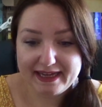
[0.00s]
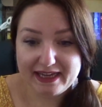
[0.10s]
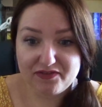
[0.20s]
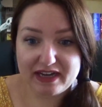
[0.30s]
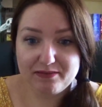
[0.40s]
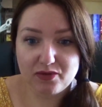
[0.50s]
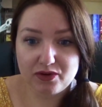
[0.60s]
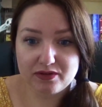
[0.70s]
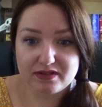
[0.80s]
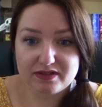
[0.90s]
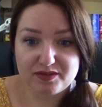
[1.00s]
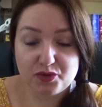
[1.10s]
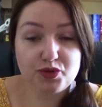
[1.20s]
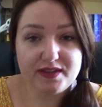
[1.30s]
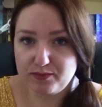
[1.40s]
Et vraiment
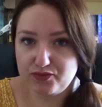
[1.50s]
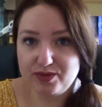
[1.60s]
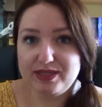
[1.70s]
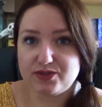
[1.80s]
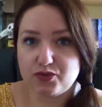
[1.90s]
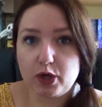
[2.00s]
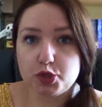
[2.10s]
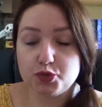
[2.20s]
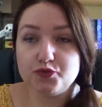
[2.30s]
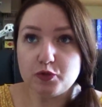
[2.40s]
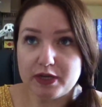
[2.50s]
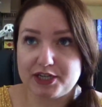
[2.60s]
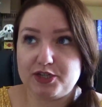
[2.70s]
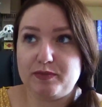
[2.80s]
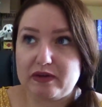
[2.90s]
au début de l'histoire, je ne vous
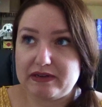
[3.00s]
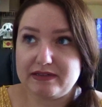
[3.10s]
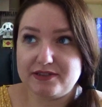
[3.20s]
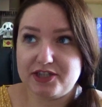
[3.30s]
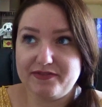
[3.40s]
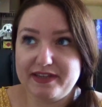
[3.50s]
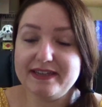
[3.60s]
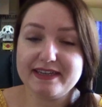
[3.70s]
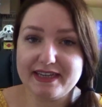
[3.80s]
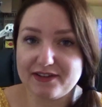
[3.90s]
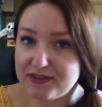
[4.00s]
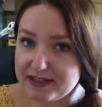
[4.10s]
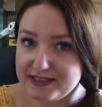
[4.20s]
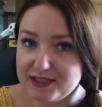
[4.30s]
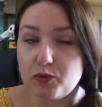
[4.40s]
cache pas, j'avais écrit à
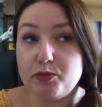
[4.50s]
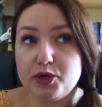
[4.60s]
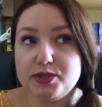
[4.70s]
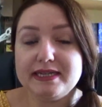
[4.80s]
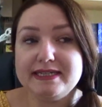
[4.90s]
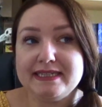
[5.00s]
Fanny en mode